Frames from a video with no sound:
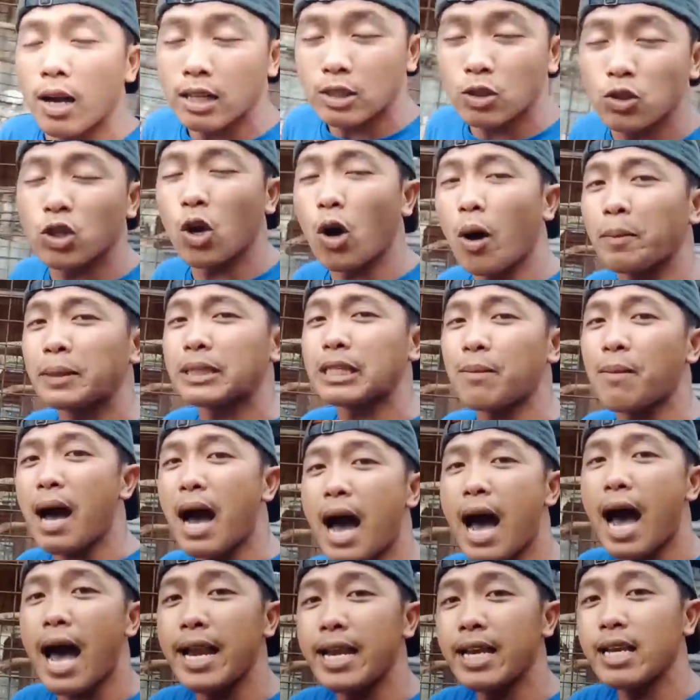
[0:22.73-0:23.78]
gusto nyo kami
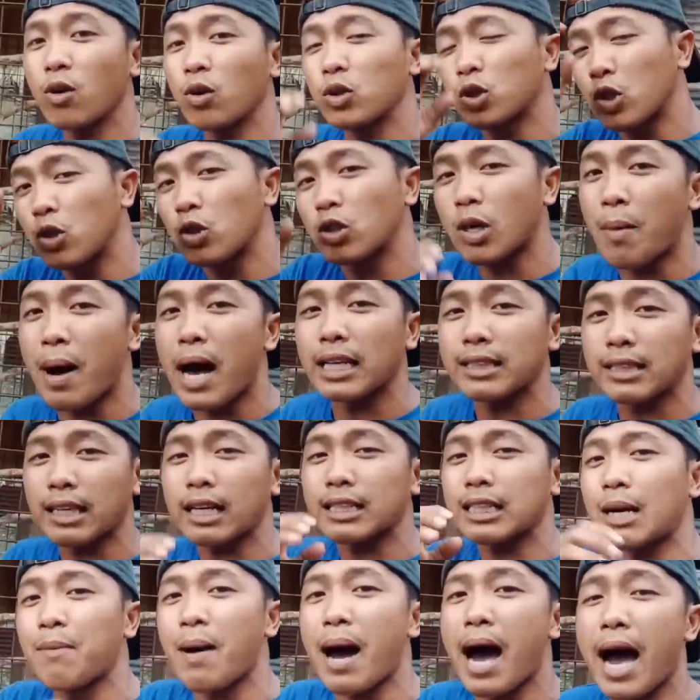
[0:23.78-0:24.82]
samahan, gusto niyo samahan sa
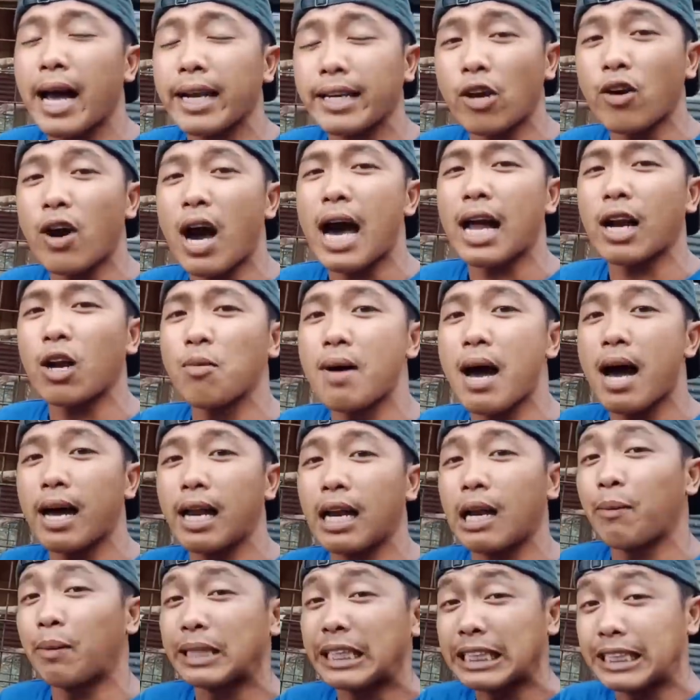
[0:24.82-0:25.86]
kadramahan ngayong araw mga
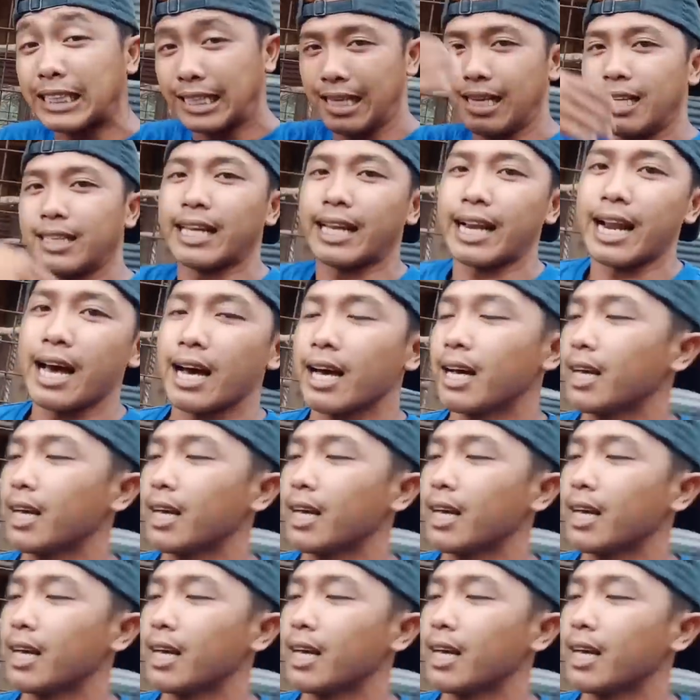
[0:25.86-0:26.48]
kalabatids. Tara!